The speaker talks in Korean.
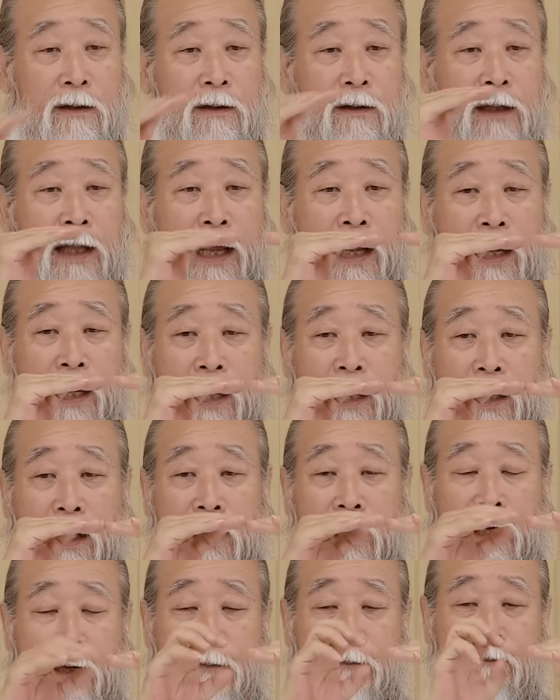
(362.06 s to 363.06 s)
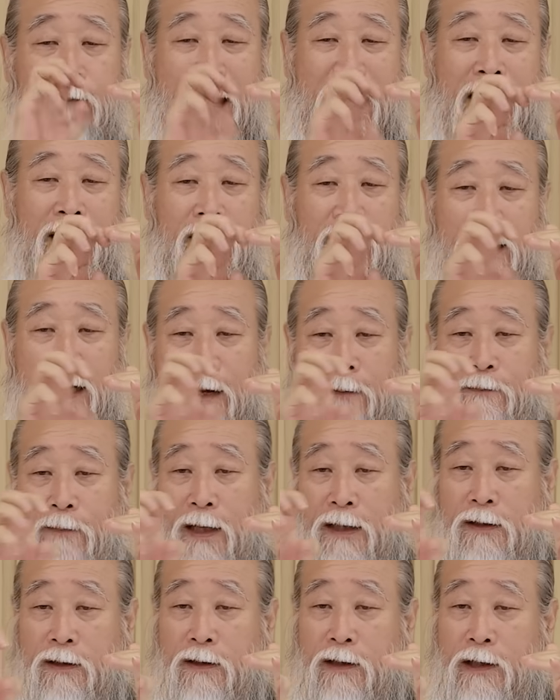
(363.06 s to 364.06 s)
내가 말을
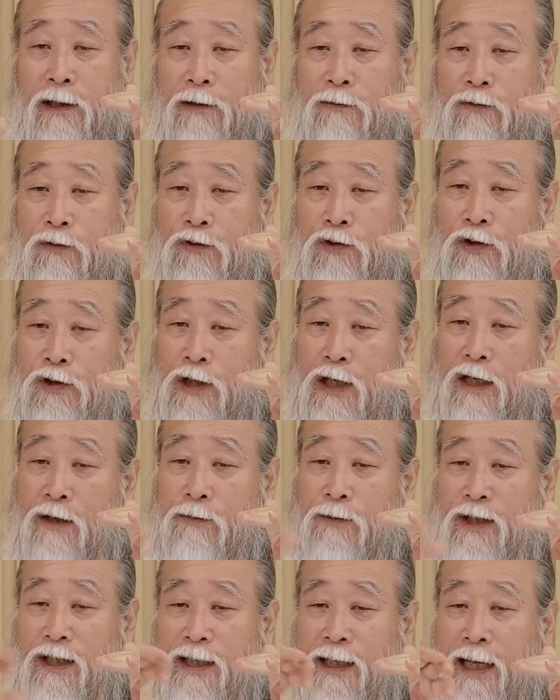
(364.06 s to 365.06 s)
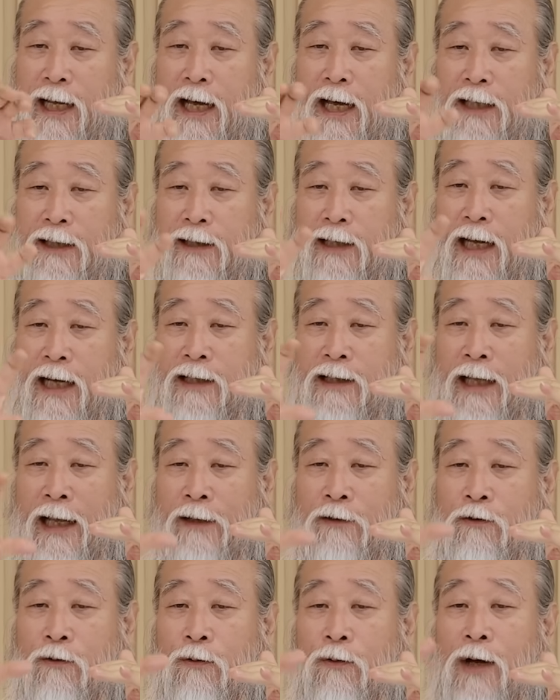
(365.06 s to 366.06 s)
한마디를 해도 저 사람이 이해가 딱
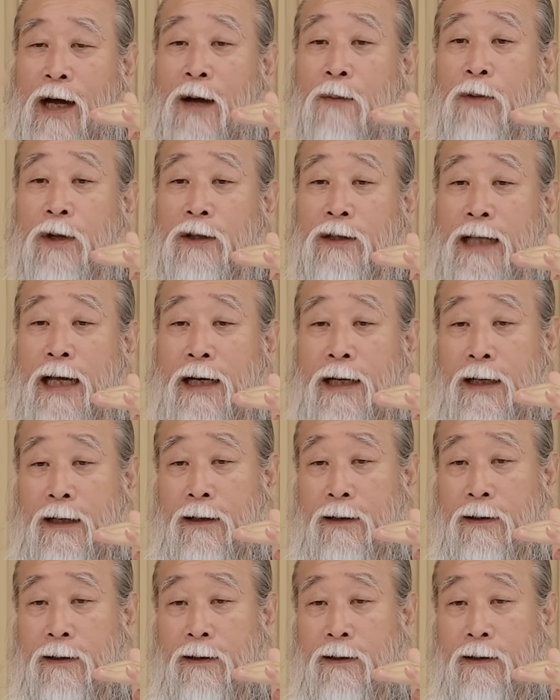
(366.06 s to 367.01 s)
되도록 하면 따라요.